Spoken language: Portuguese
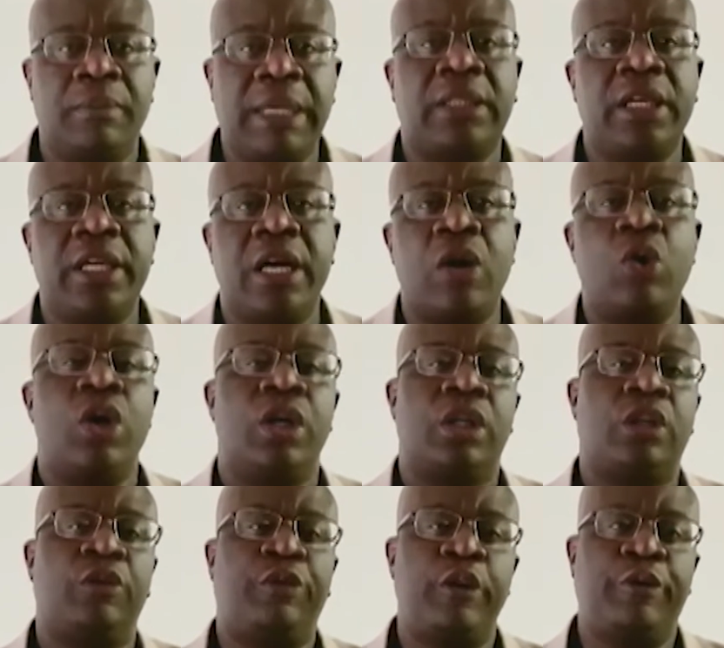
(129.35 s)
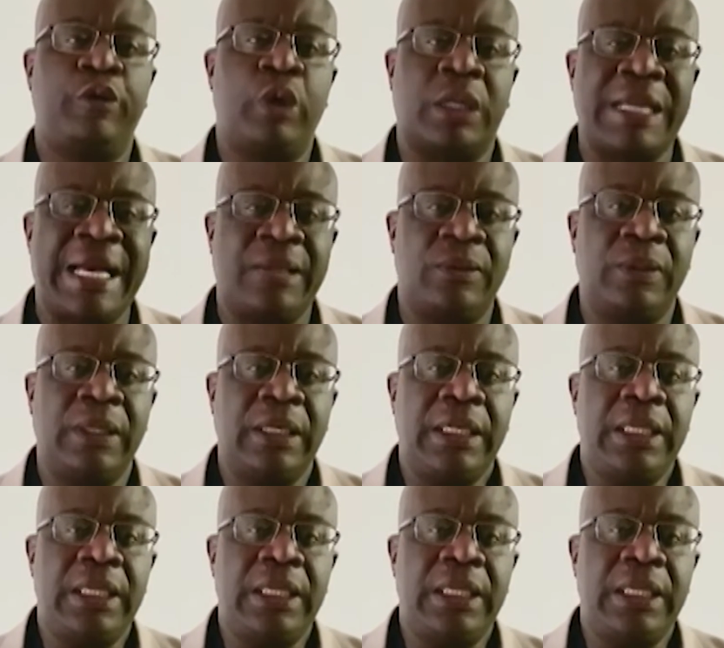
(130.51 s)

material que foi furtado.